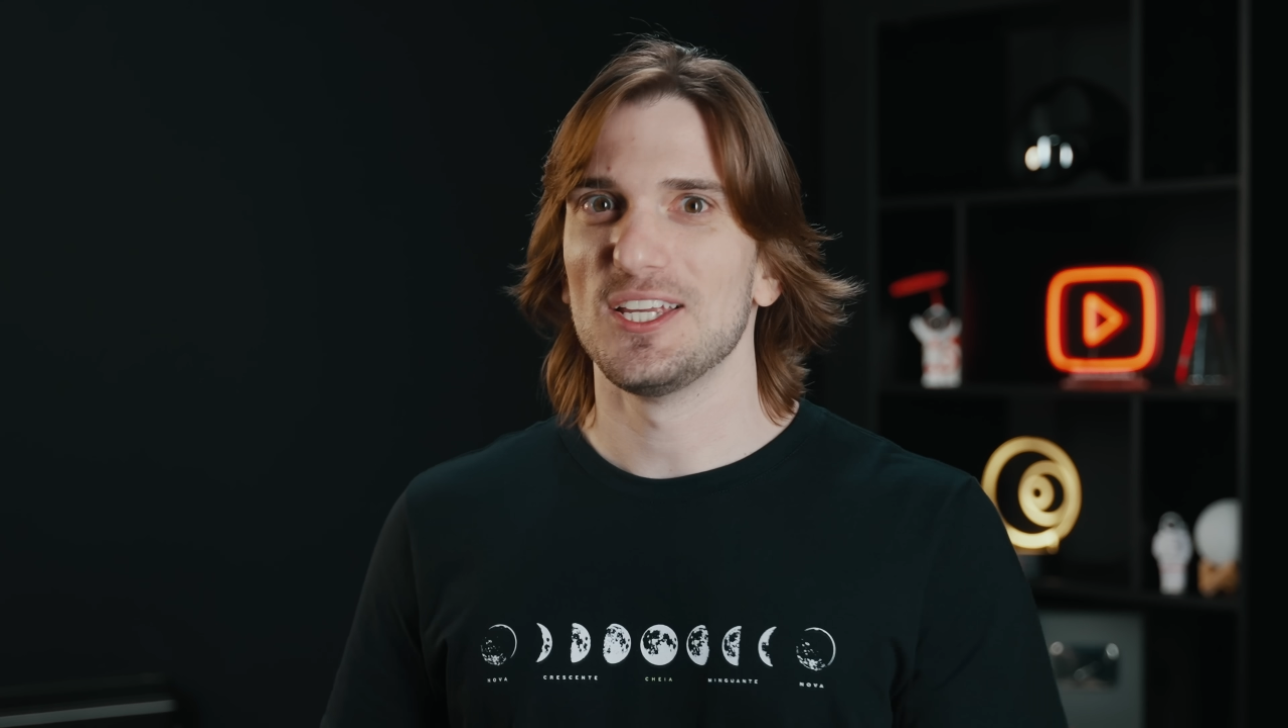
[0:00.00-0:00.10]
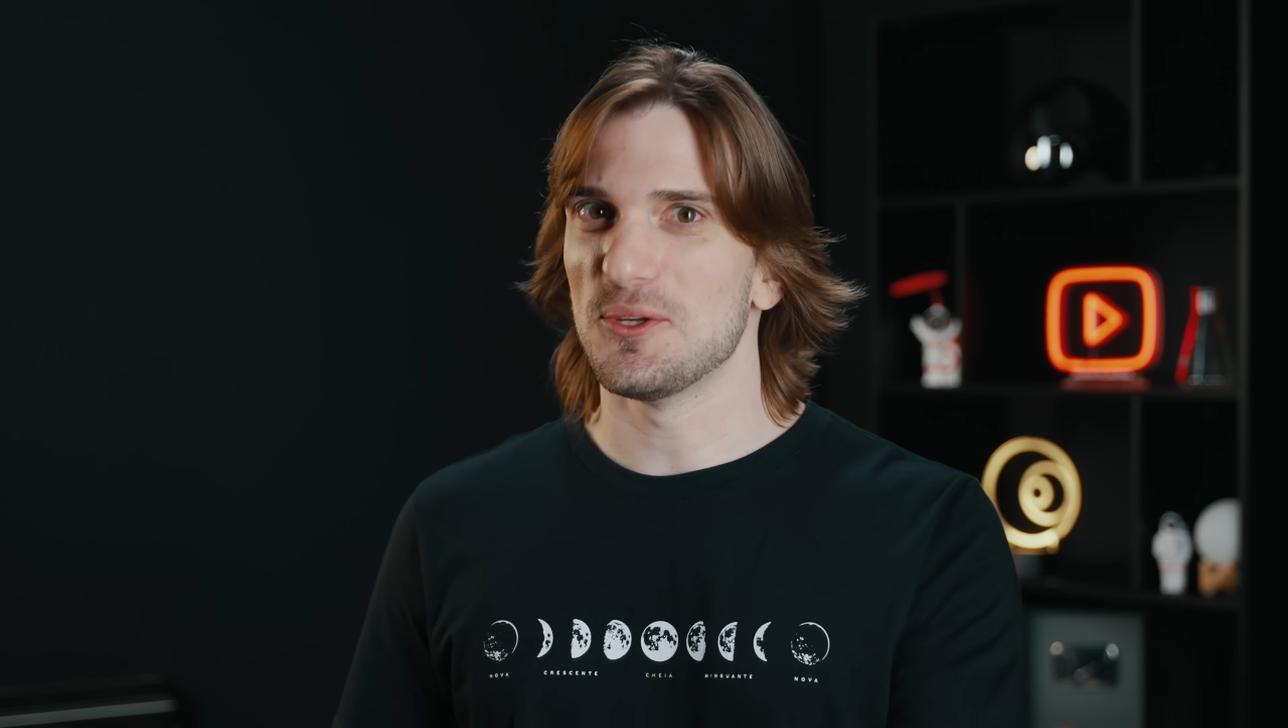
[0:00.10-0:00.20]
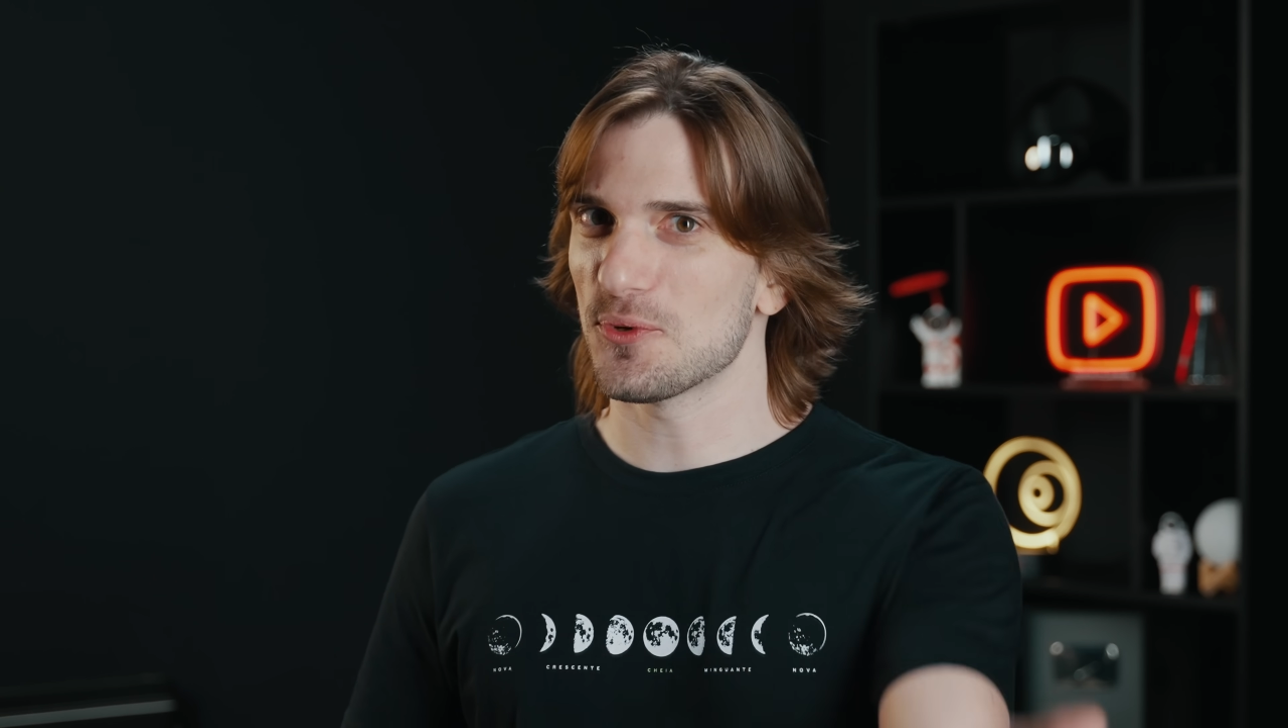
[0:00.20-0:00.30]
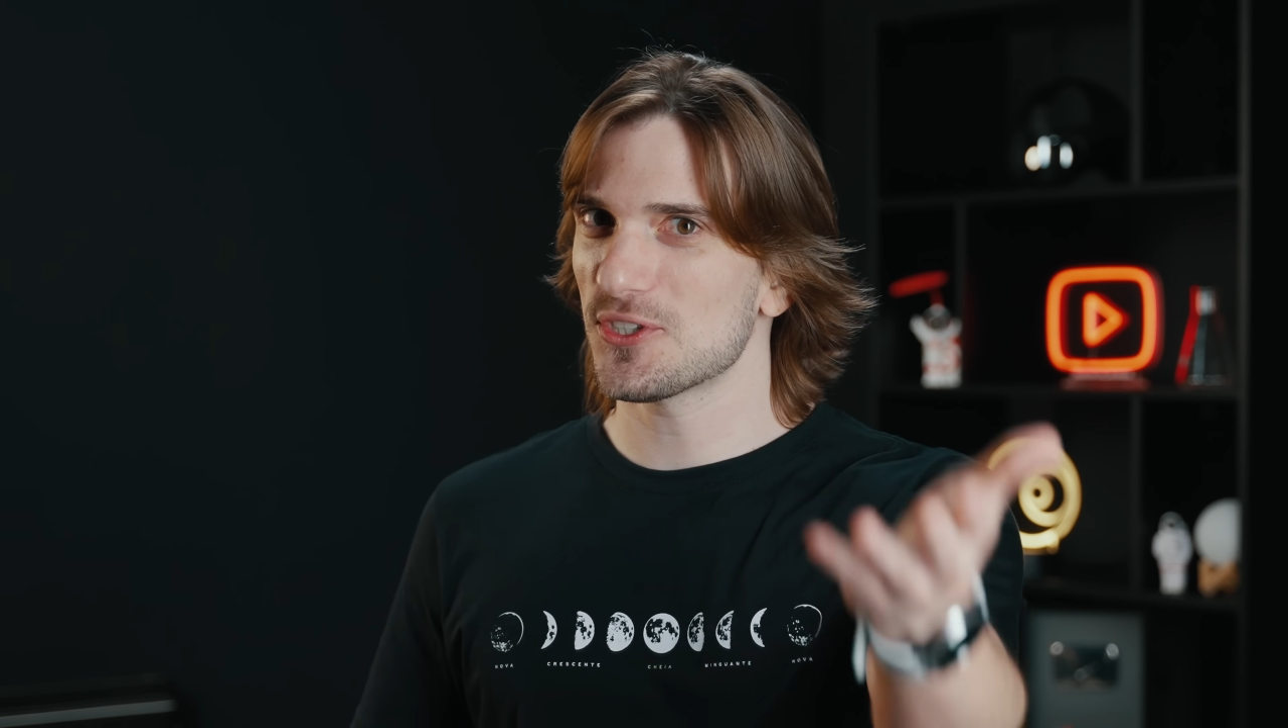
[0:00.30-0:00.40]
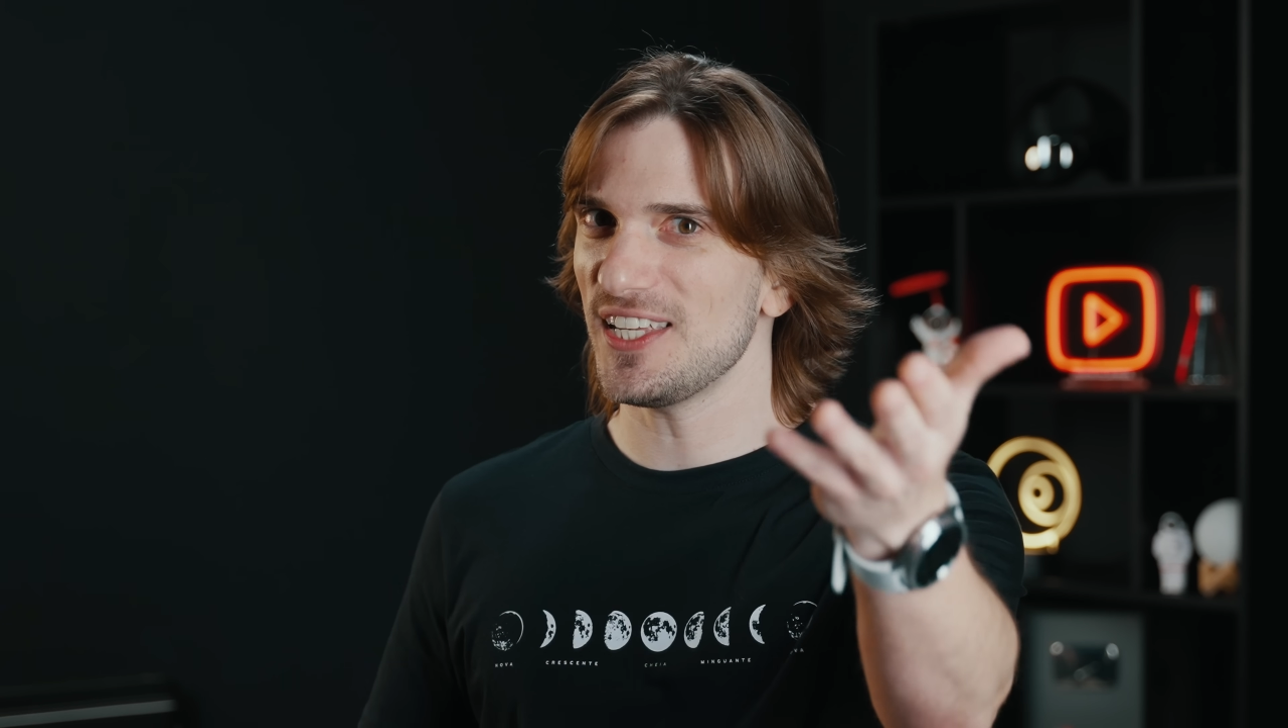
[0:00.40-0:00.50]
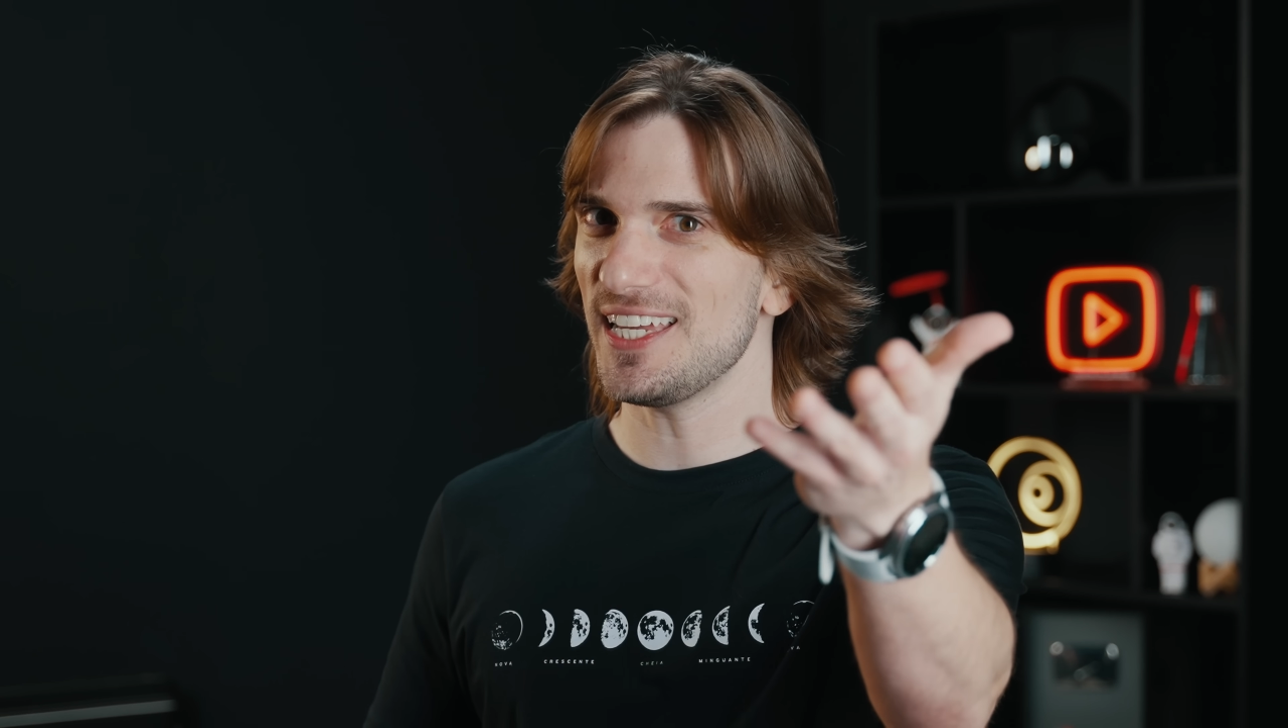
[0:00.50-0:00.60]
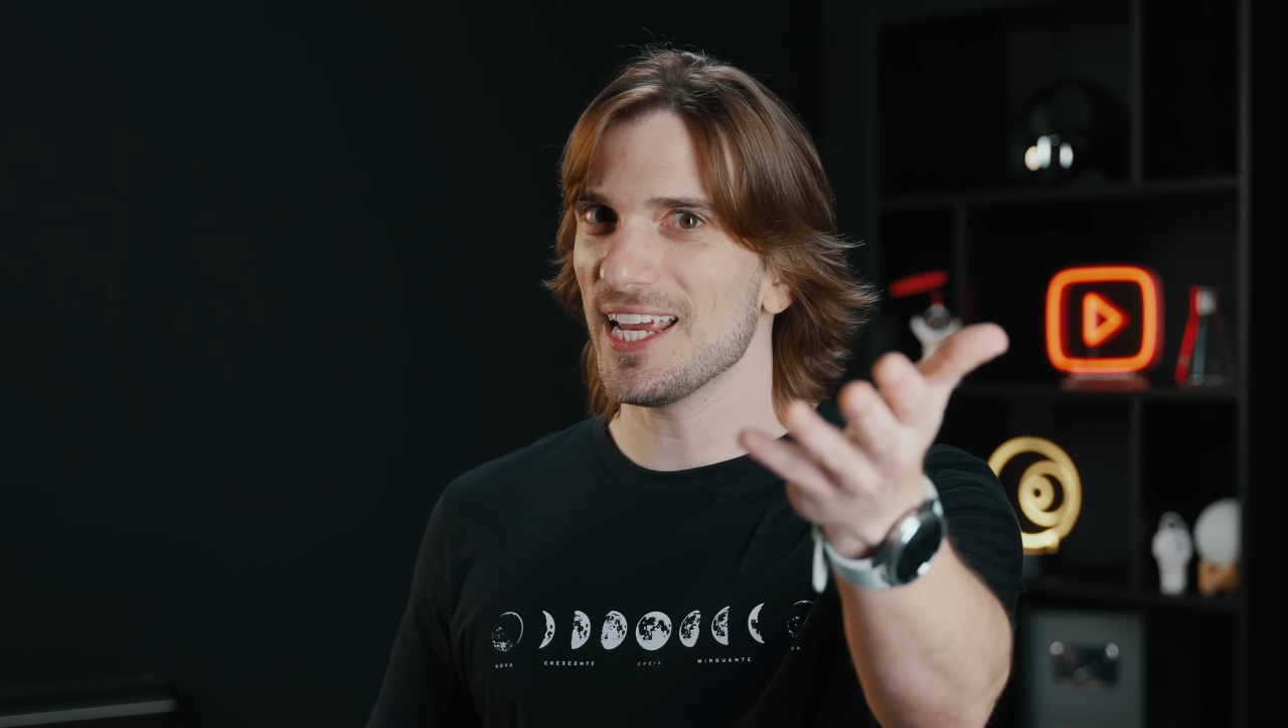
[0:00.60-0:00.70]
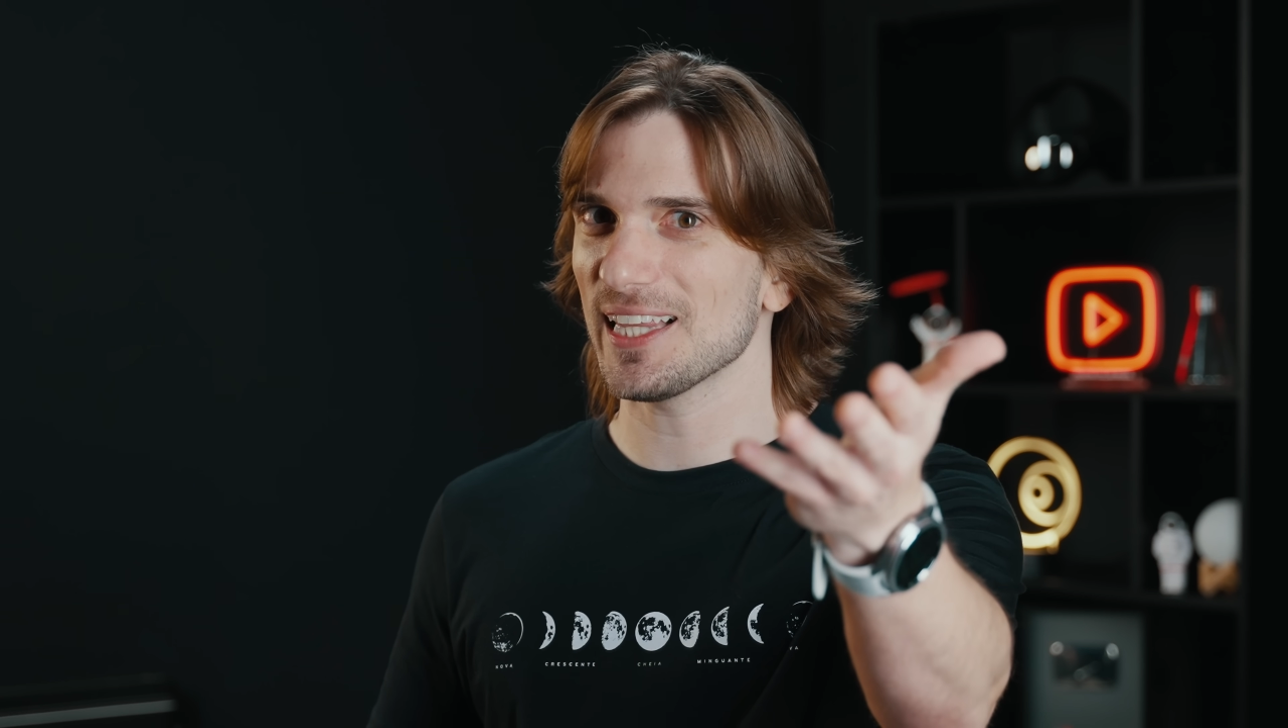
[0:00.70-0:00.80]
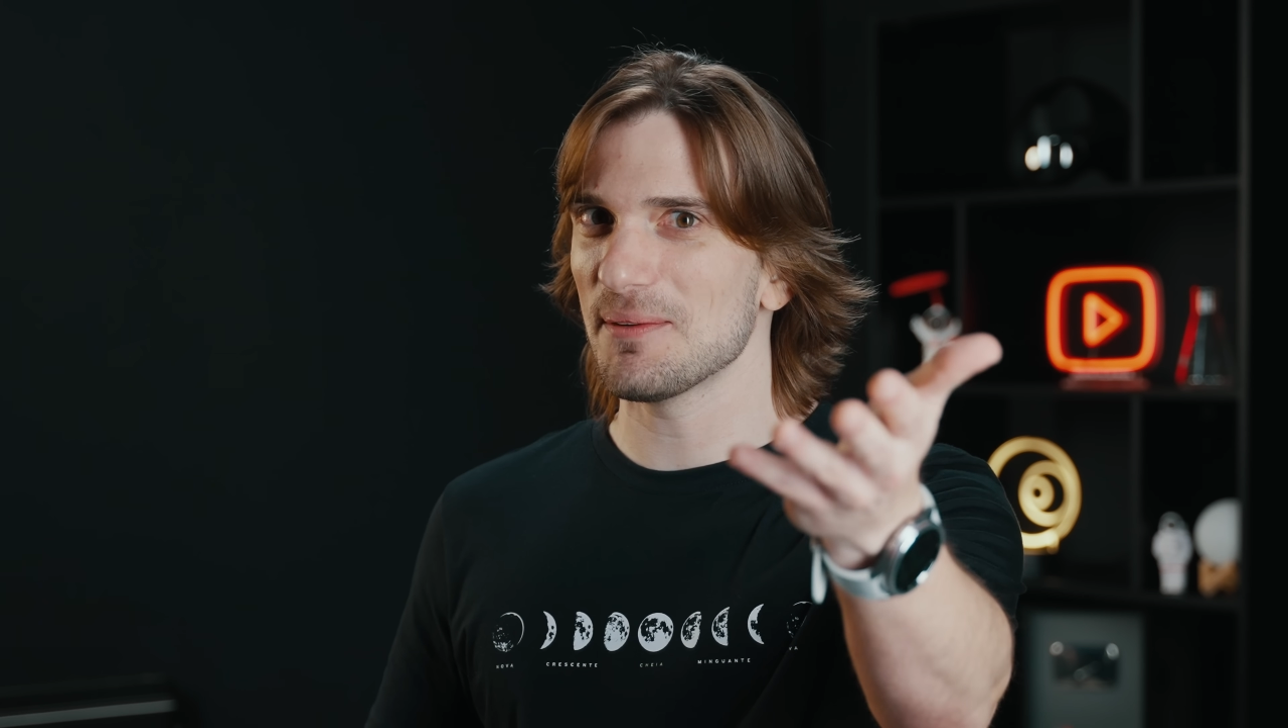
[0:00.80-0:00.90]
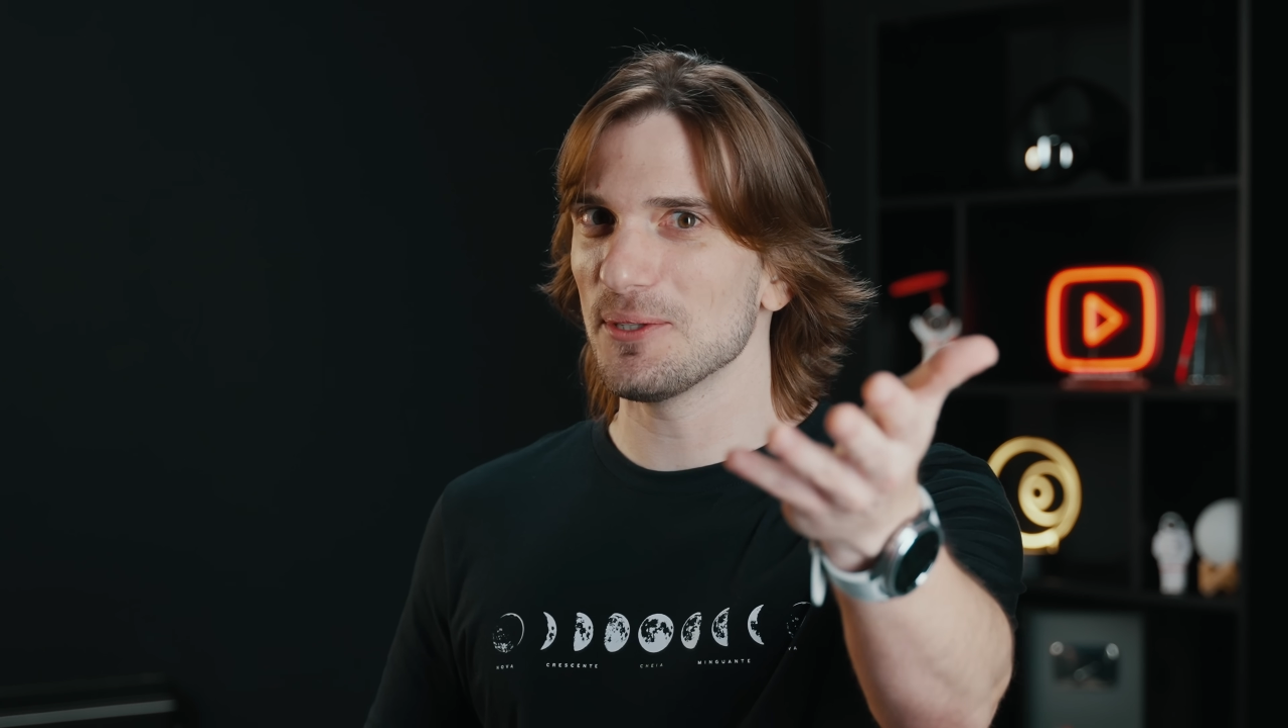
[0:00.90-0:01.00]
E você aí
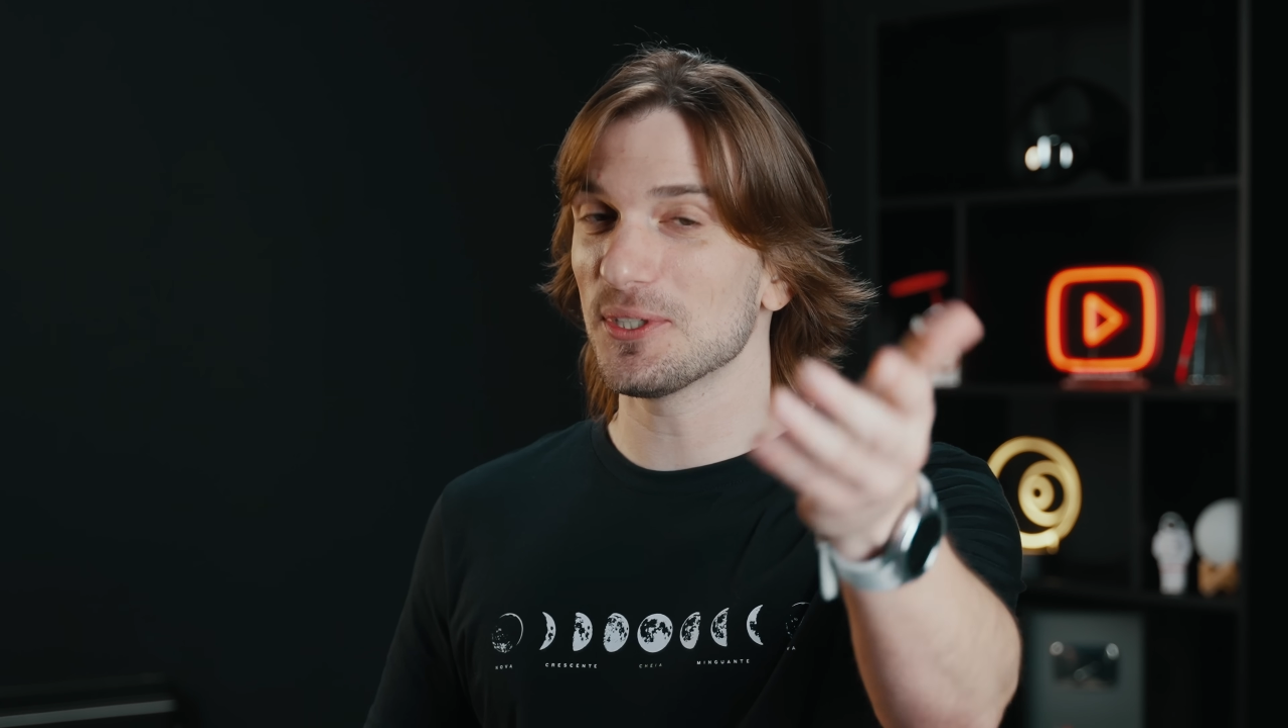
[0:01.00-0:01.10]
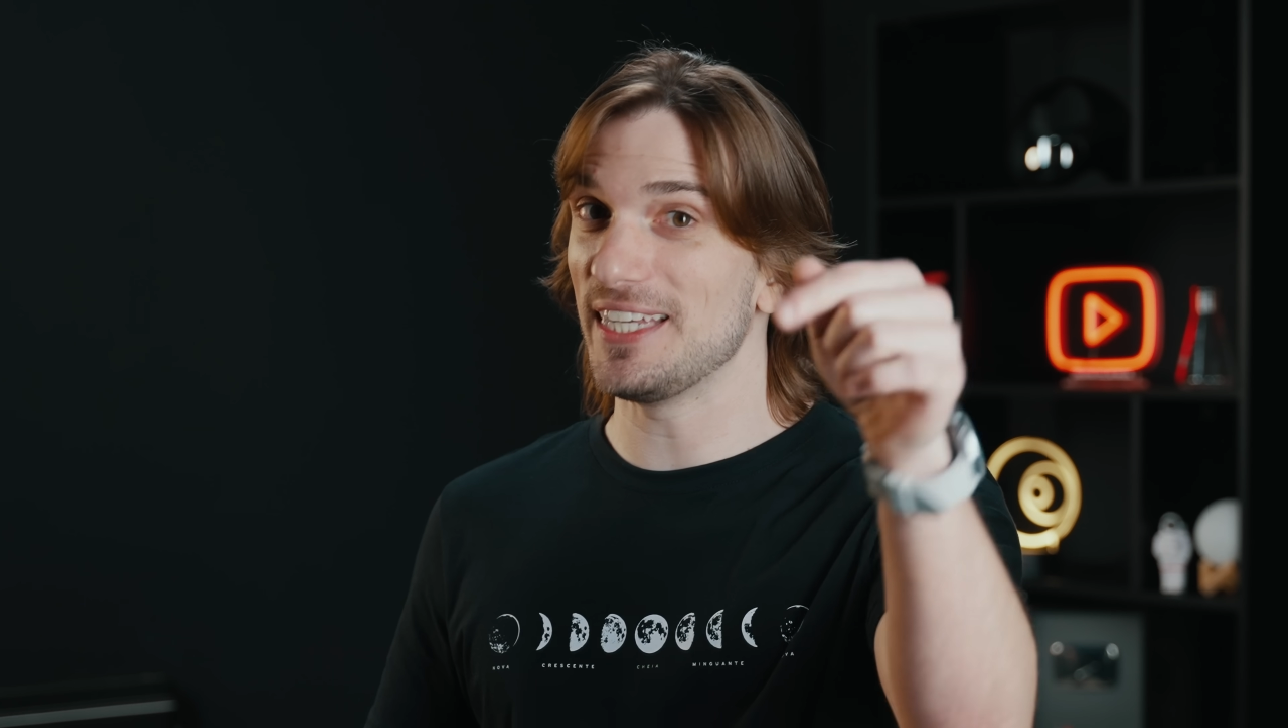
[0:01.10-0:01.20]
reclamando